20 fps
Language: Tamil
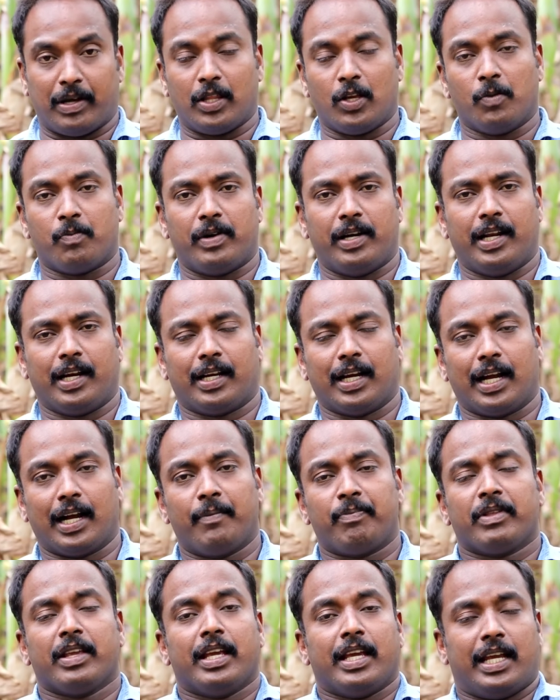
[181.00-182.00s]
பதிவு
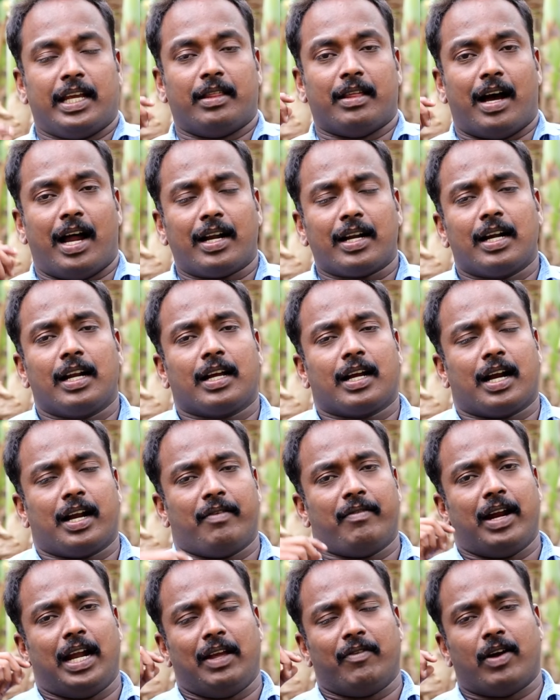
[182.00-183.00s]
பண்ணியிருக்காங்க இது
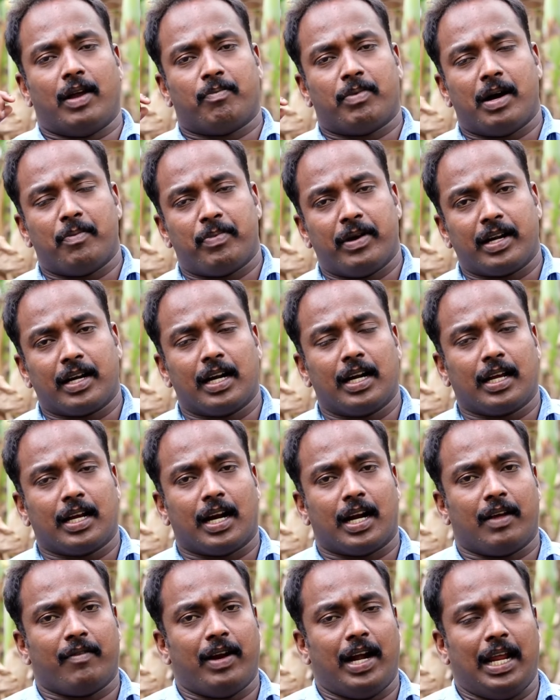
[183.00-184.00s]
ஆண்களுக்கான வேலை வாய்ப்பா
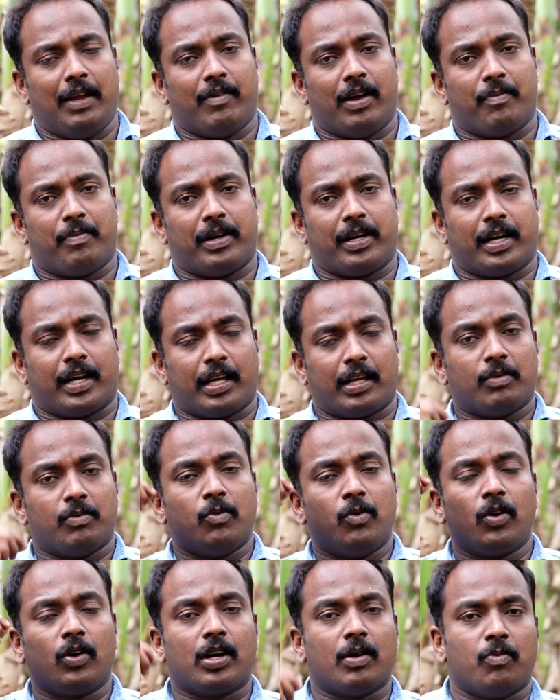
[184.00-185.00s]
பெண்களுக்கான வேலை வாய்ப்புன்னு
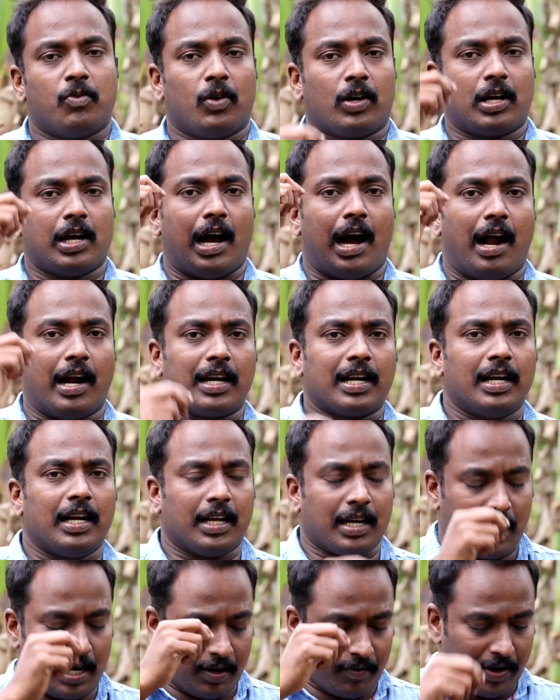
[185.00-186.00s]
கேட்டால் முழுக்க முழுக்க
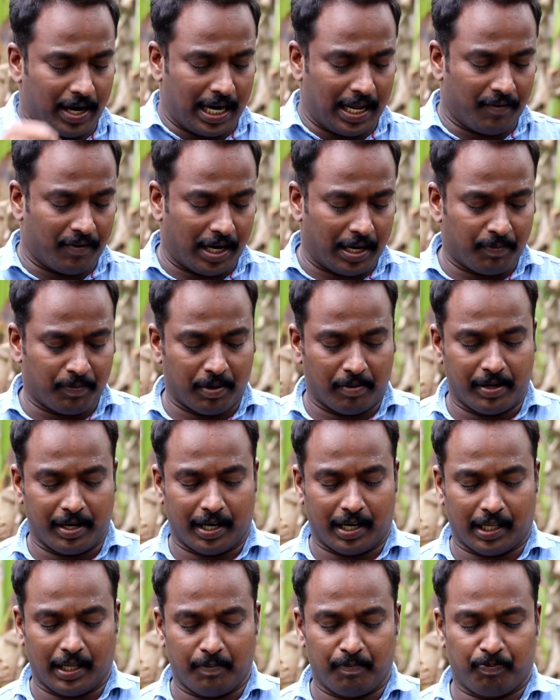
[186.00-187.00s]
ஆண்களுக்கான வேலை வாய்ப்பு
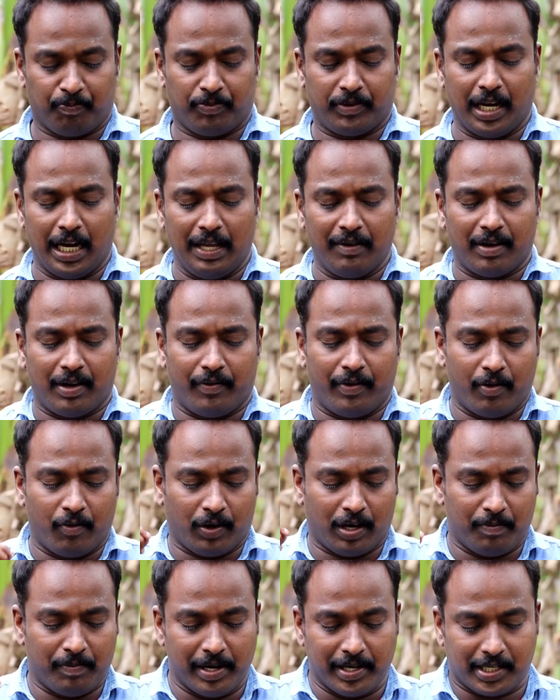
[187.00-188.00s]
அப்படின்றத தெளிவாகவே
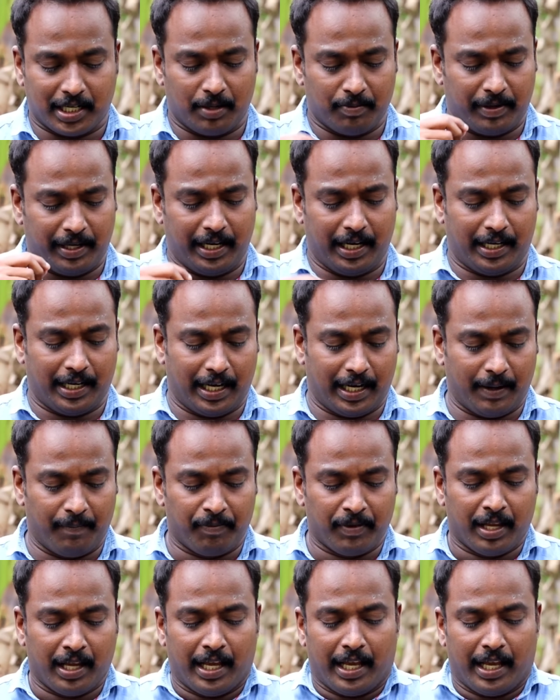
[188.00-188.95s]
இவங்க மென்ஷன் பண்ணியிருக்காங்க